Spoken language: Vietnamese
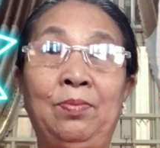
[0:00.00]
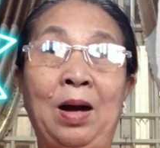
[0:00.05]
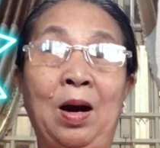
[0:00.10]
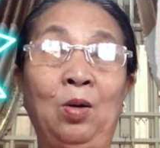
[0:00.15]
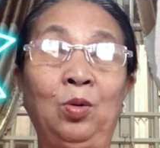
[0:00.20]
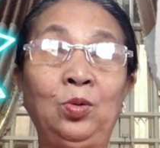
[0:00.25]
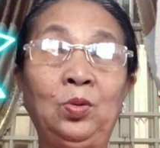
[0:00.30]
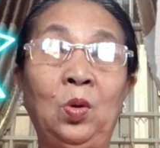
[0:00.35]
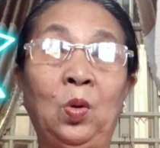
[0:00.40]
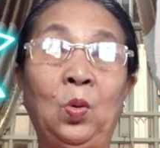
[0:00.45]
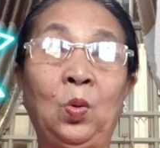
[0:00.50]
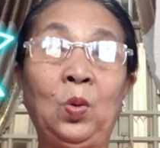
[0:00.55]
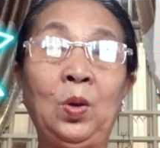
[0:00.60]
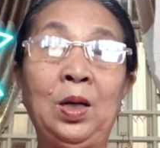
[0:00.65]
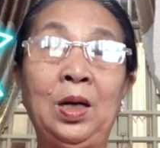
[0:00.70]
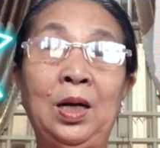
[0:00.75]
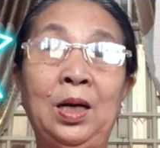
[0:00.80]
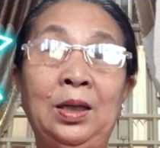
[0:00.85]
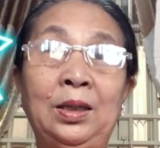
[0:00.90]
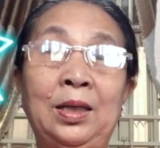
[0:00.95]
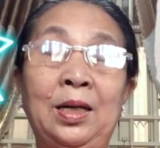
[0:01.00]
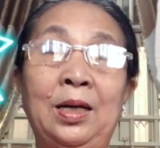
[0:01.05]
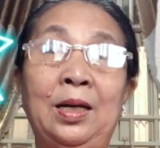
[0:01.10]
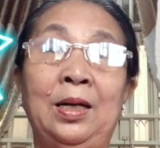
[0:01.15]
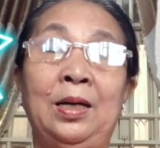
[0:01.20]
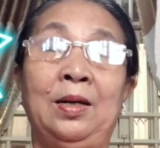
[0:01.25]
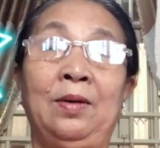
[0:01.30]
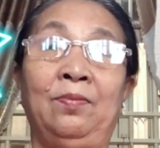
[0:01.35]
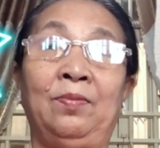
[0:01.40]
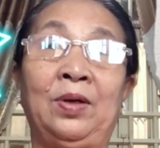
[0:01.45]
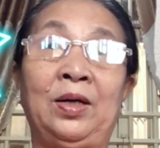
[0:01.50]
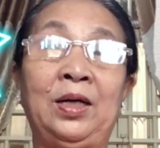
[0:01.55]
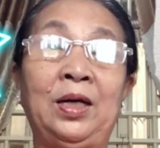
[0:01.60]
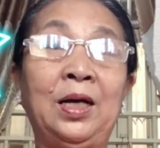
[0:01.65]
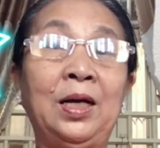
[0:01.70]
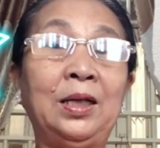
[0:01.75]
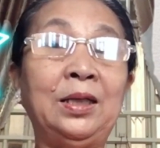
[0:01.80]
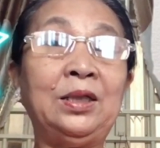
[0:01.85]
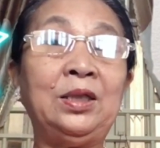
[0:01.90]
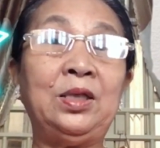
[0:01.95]
bảo thủ hơn nè mình
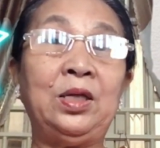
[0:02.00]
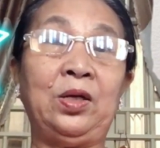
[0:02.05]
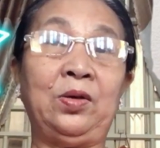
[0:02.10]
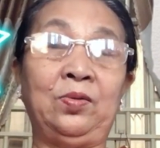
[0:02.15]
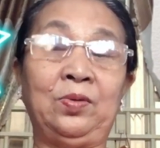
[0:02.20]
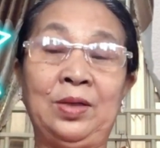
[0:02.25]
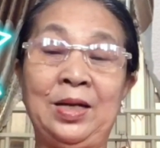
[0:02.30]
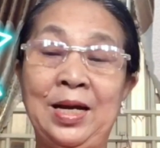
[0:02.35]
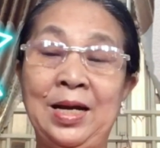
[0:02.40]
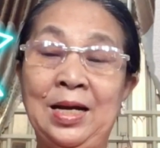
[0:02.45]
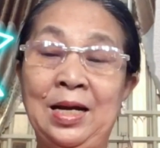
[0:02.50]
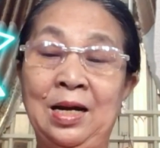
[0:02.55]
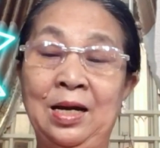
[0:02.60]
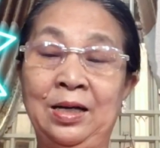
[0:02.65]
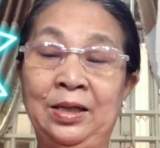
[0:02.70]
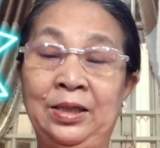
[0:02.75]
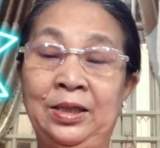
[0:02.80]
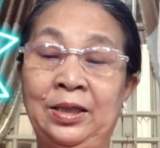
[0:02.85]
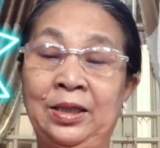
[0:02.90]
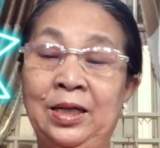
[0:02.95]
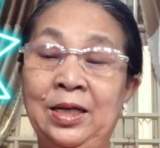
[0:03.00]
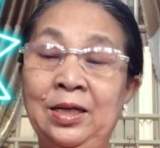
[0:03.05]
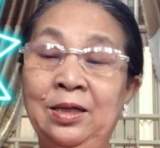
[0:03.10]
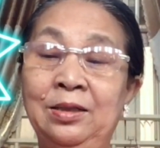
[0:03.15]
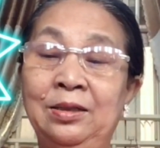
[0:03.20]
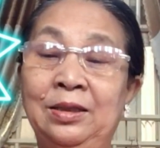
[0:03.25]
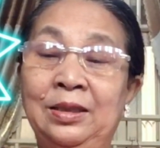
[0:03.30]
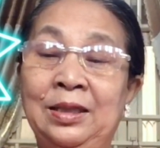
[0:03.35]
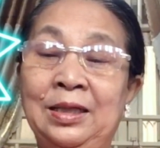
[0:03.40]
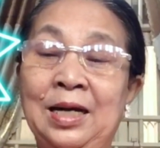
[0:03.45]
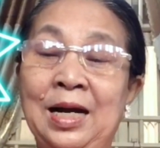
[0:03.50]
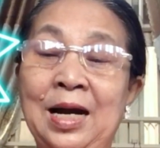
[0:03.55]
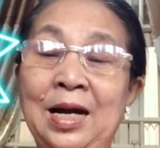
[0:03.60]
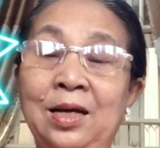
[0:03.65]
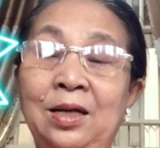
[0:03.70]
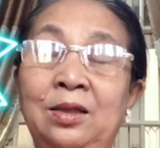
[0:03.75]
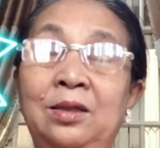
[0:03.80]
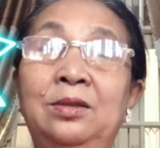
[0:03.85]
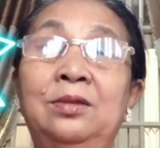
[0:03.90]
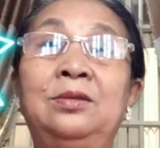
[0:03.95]
ít chịu nghe lời những cái người
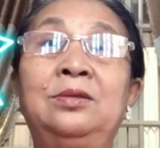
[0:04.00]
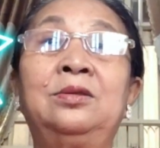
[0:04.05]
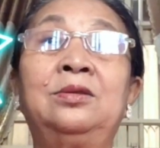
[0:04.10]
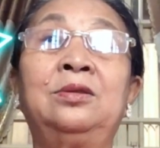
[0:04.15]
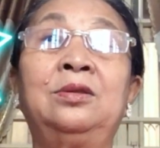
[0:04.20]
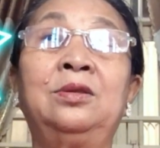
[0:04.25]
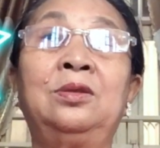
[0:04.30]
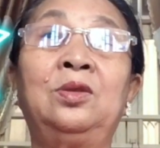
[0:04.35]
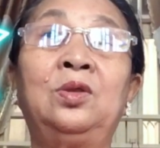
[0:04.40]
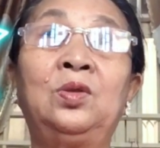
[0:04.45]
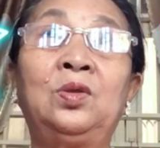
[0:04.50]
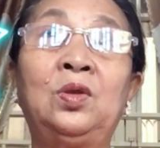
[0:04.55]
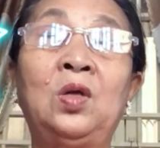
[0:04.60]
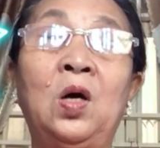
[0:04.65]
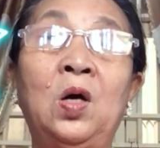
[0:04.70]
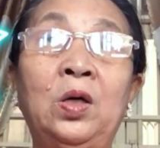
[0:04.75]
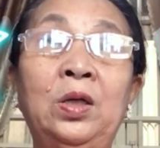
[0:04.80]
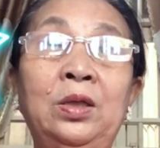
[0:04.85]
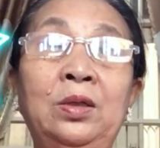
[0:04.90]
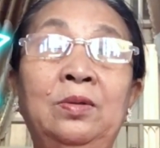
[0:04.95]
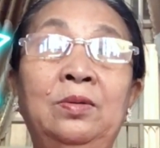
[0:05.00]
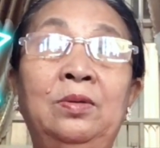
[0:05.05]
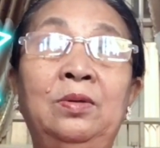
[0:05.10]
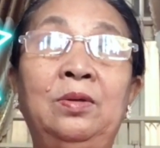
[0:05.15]
khác ừ, nói